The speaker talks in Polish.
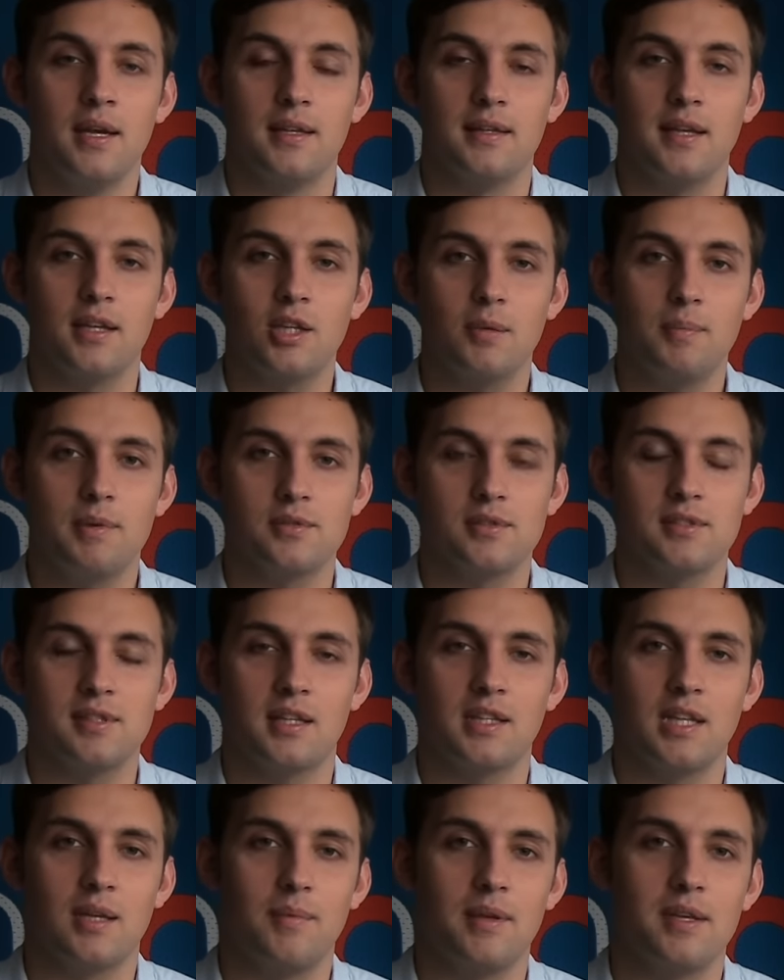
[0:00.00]
Natomiast
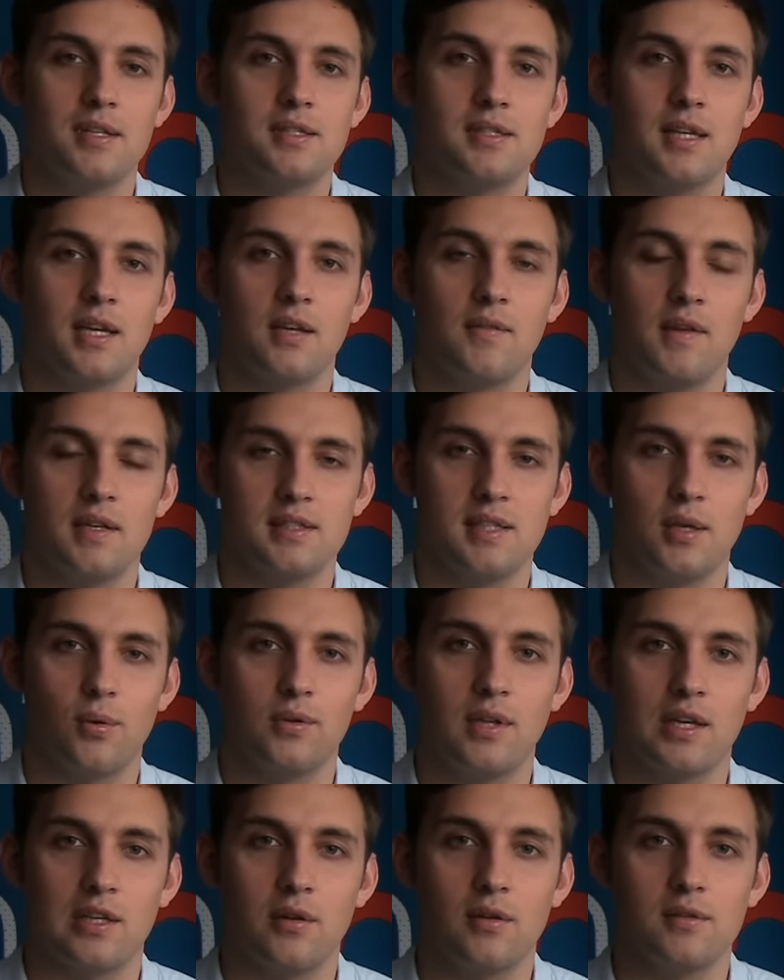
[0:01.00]
ostatnie miejsce Gwiazda
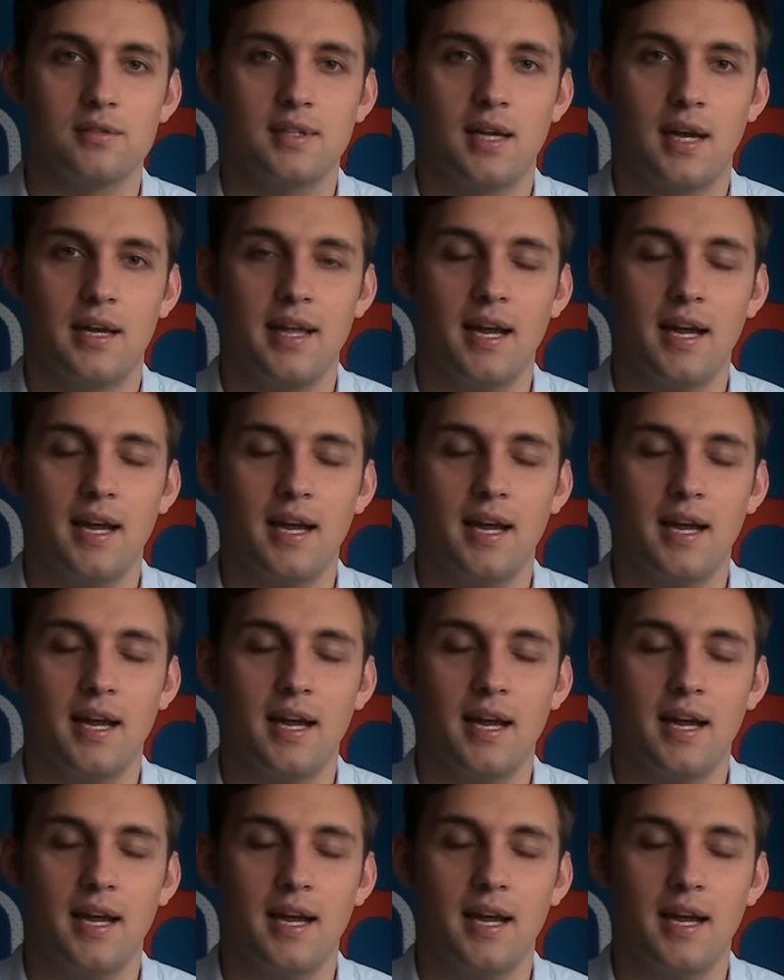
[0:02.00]
Ruda Śląska,